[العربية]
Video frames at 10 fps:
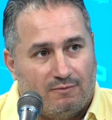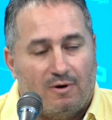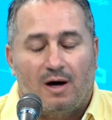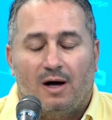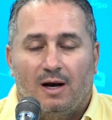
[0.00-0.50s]

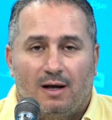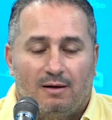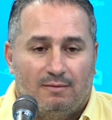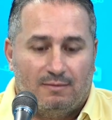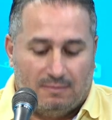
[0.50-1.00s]
حتى كان
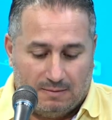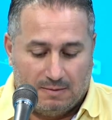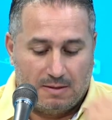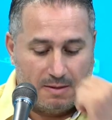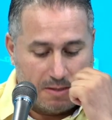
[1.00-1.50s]
ثم مؤقته
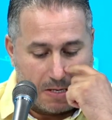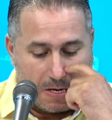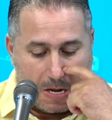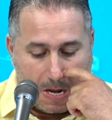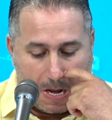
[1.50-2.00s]
راهي
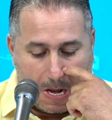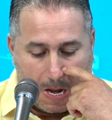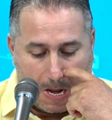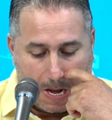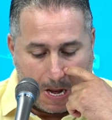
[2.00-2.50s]
آه،
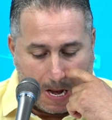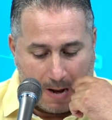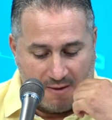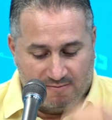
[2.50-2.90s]
فتره قصيره